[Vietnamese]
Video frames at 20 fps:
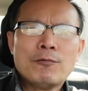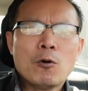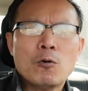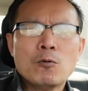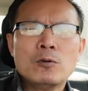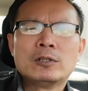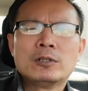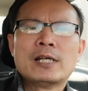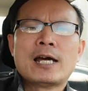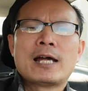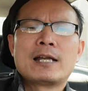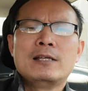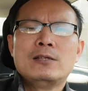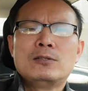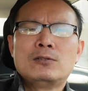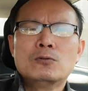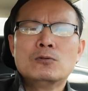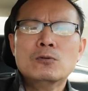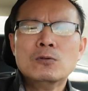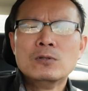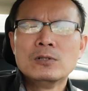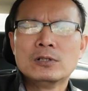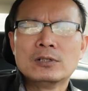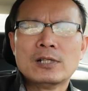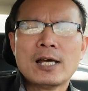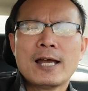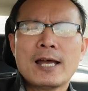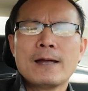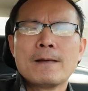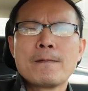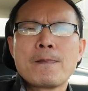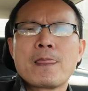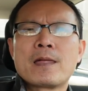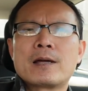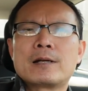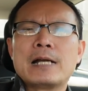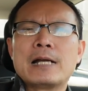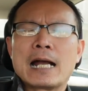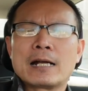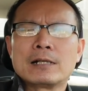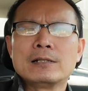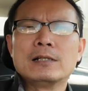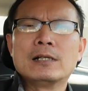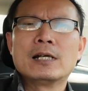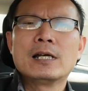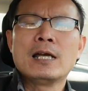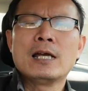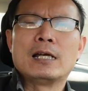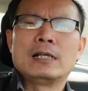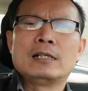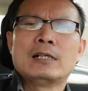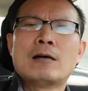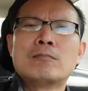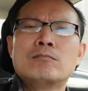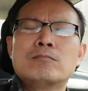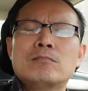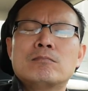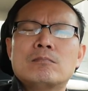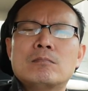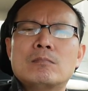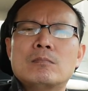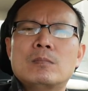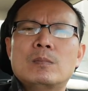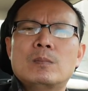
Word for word: phủ người ta đi xuống người ta đặt những cái hệ thống